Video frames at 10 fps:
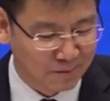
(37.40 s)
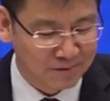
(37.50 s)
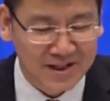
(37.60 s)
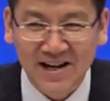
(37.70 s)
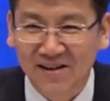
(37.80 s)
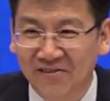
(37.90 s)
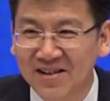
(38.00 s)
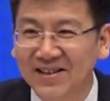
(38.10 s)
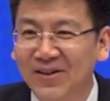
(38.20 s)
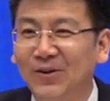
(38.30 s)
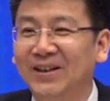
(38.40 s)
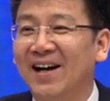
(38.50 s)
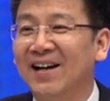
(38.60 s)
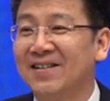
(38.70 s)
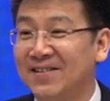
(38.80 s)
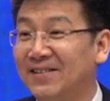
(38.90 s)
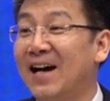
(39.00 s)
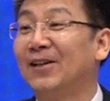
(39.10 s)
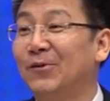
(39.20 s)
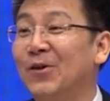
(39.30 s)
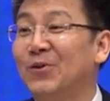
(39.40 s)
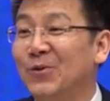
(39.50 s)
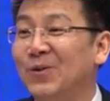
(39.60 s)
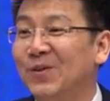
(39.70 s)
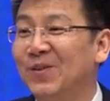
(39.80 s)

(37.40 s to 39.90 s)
不懈奋斗的是大多数。